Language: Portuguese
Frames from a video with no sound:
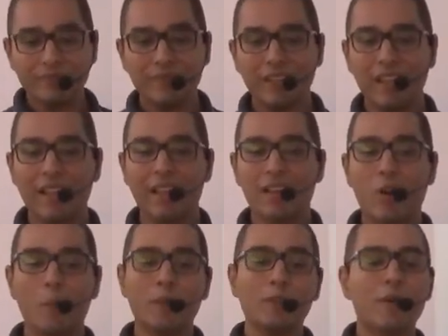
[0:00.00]
é, com
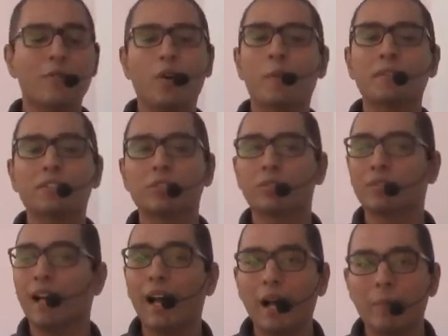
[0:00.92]
a mesma forma de
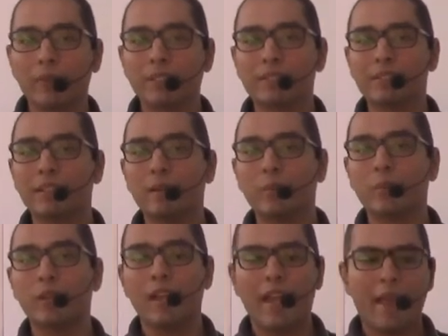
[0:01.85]
estudar, por exemplo,
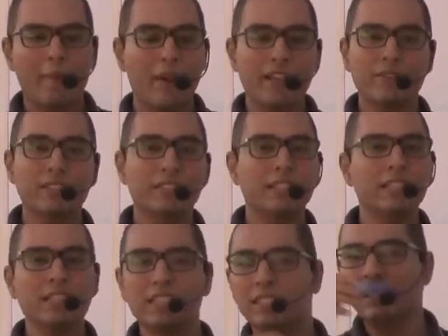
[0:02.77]
é, às vezes tem
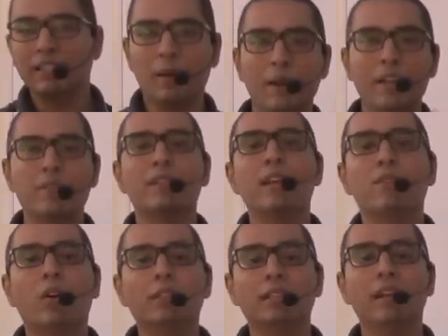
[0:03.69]
que, a gente tem que dar uma
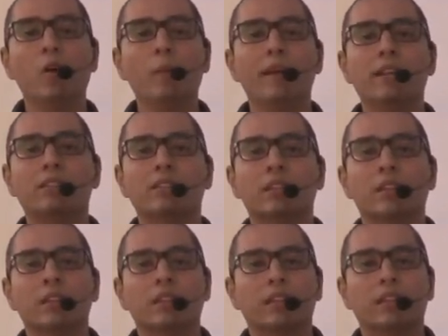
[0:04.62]
reviravolta realmente.
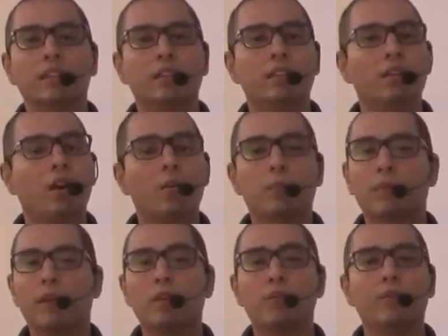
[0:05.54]
Tem que, ó,
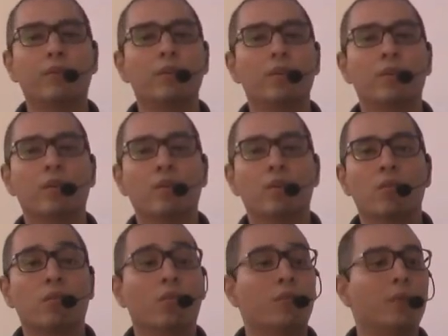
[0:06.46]
quero ver,
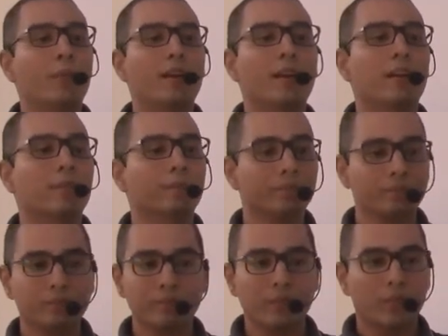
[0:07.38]
vou ver uma
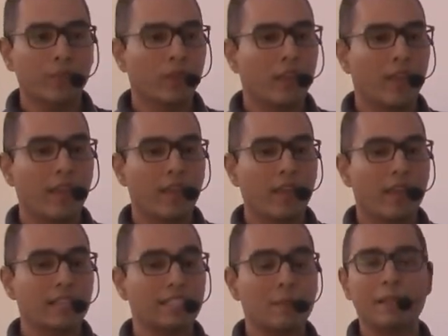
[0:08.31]
é,
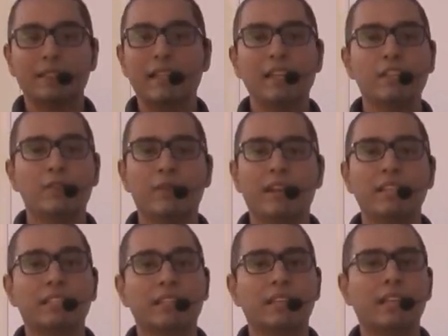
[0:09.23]
essa matéria
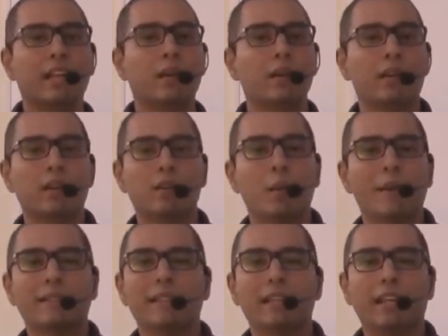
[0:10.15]
diferente aqui, que era, era uma
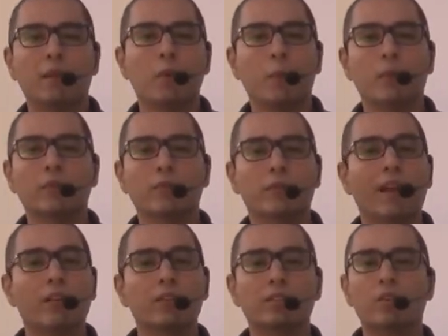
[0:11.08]
matéria que era meu ponto
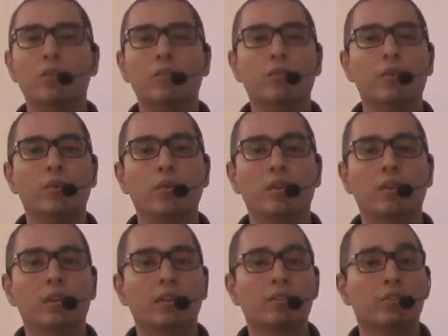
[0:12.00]
fraco, então vou
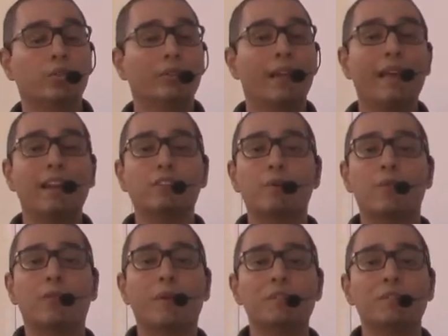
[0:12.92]
estudar ela de uma
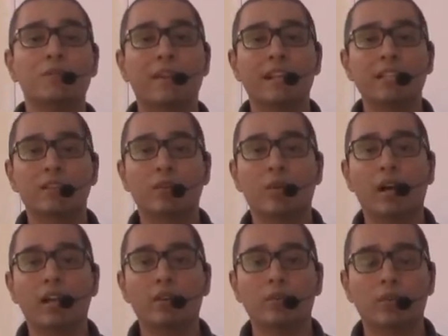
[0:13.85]
forma diferente
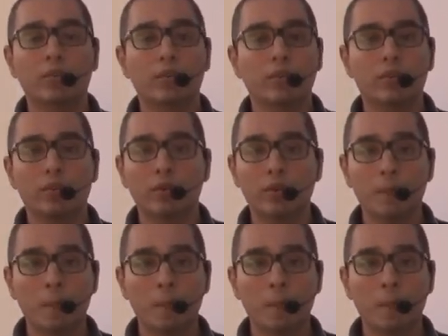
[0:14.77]
agora, eu vou